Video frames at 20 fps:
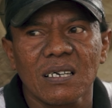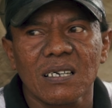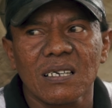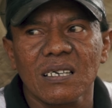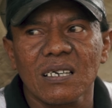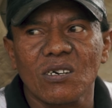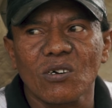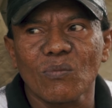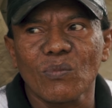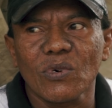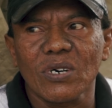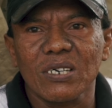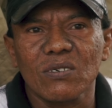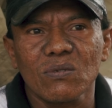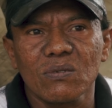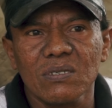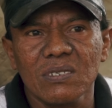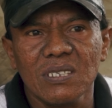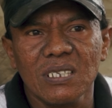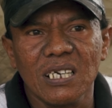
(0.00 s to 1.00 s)
y como era
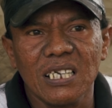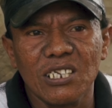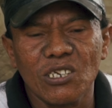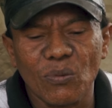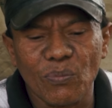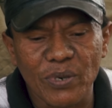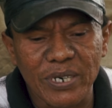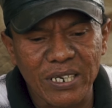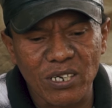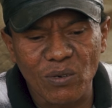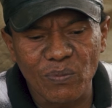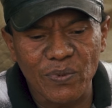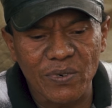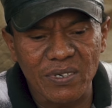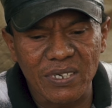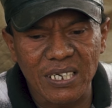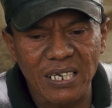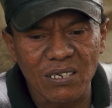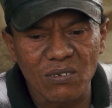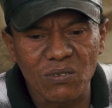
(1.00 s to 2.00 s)
un niño, pues no
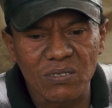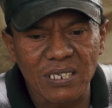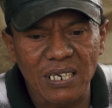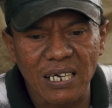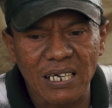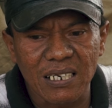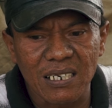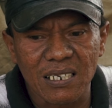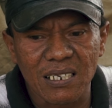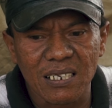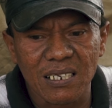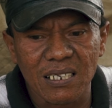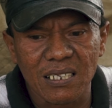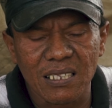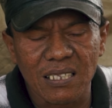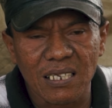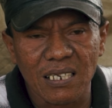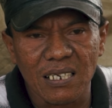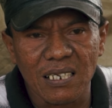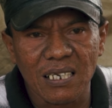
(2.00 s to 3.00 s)
podía lustrar, eh,
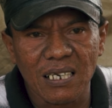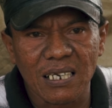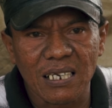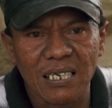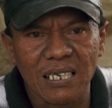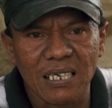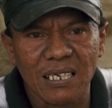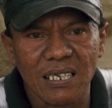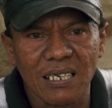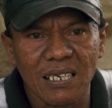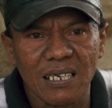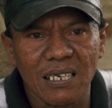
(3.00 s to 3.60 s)
tenía que,